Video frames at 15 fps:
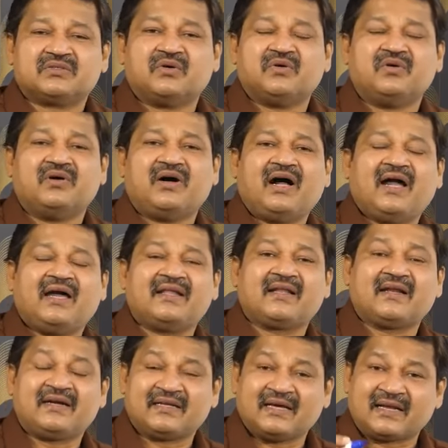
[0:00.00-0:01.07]
సో ఆయన
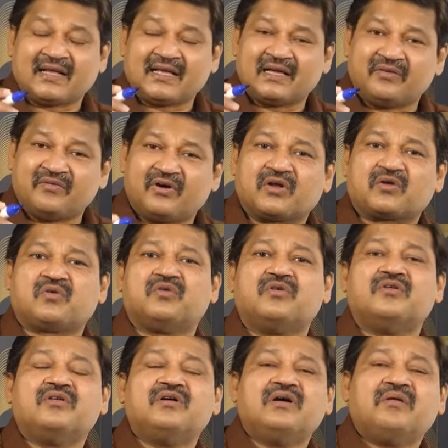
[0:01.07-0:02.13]
రిటైర్ అయ్యే వరకు
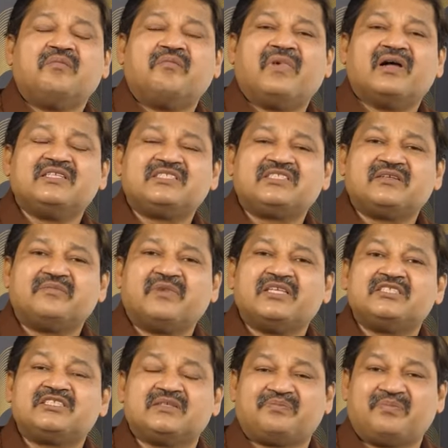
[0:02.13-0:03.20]
మంచి
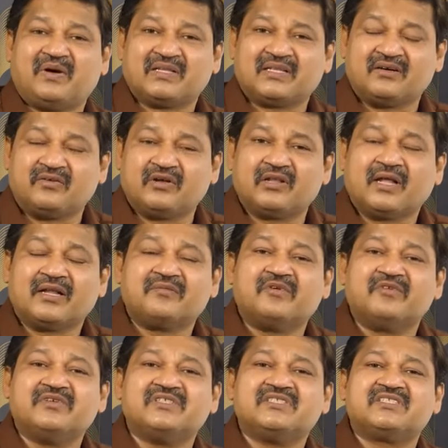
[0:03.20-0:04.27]
మంచి పదవులు
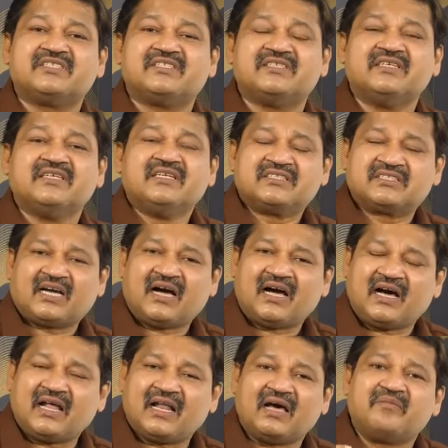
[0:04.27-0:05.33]
అనుభవించి
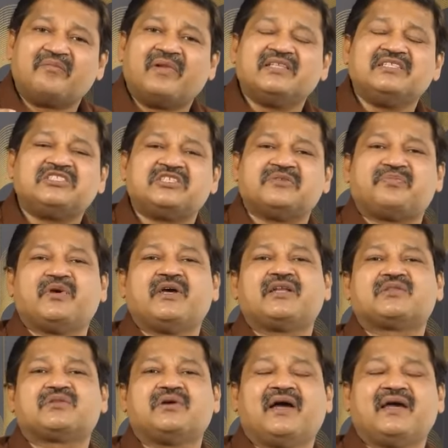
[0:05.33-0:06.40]
చాలా మంచి
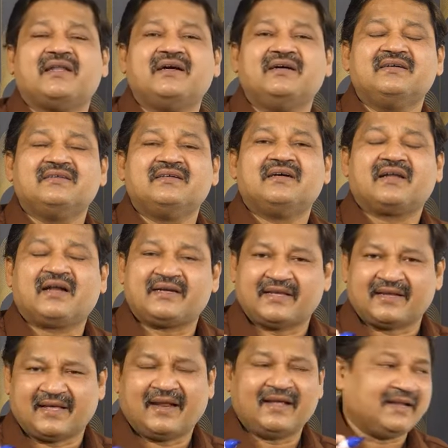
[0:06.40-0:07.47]
పేరుతో ఆయన
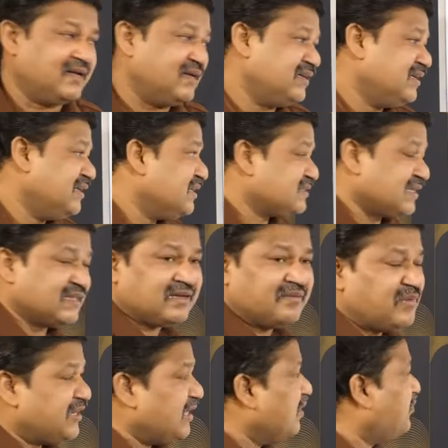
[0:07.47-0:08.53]
రిటైర్ అయ్యారు ఆయన
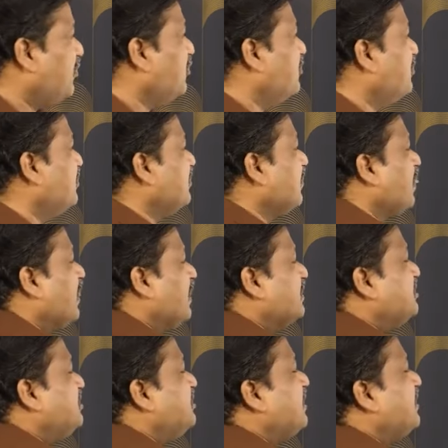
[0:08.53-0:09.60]
సంతకం పెట్టేటప్పుడు
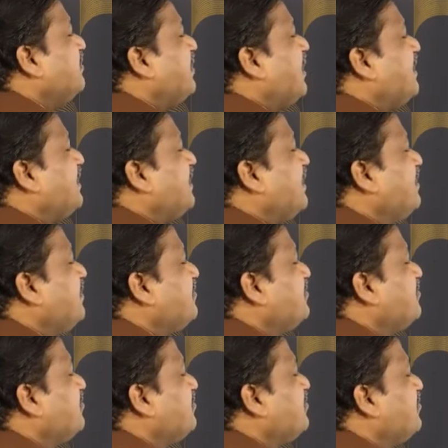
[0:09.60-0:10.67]
జీని పెట్టి
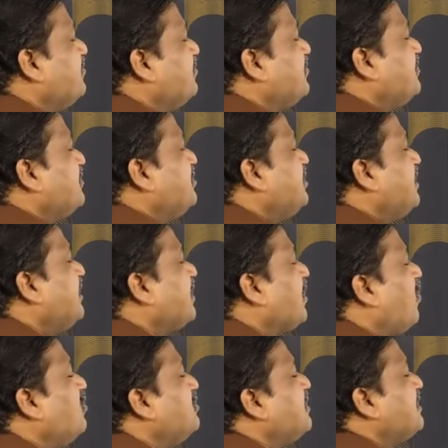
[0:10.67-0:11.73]
జీని
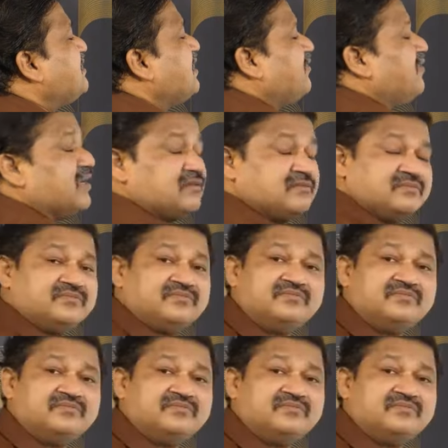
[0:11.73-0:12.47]
రౌండ్ చేసేవారు